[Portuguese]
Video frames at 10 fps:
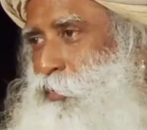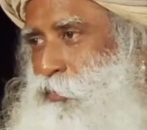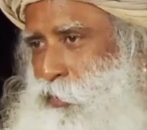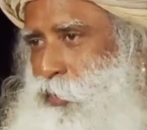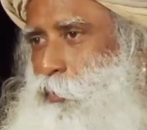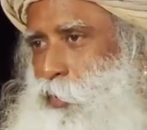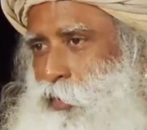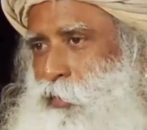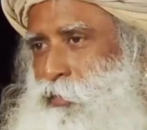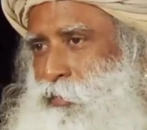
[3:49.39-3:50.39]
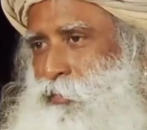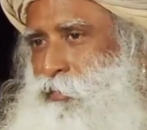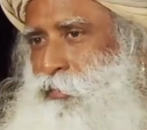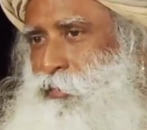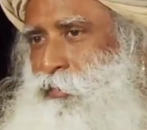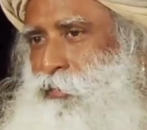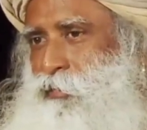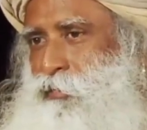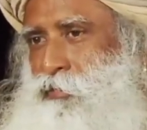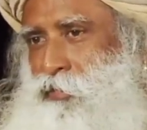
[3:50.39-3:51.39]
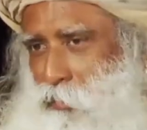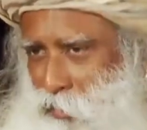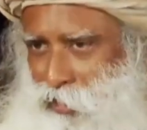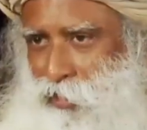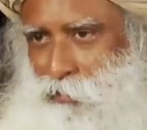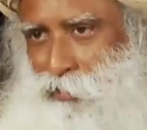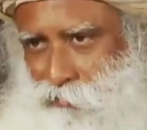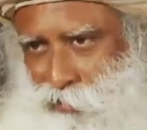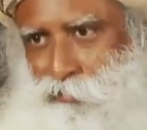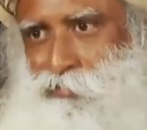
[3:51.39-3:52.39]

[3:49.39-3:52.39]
Quando você está dormindo? Alguém vem e.